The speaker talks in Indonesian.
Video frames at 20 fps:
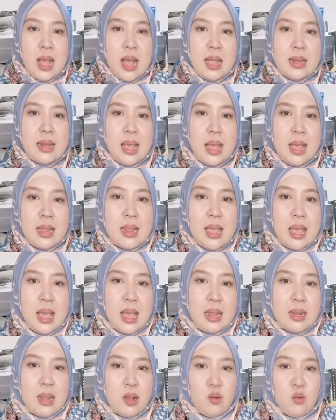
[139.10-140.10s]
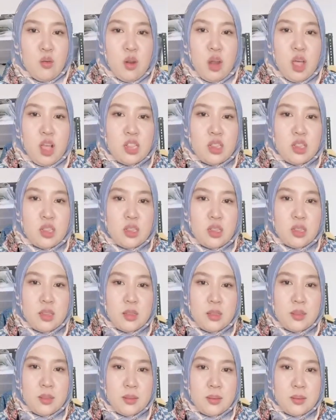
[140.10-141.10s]
ada ada ada kulot
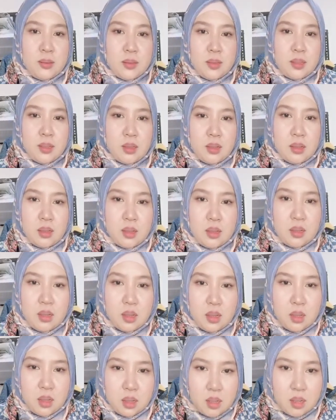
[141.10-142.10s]
ah,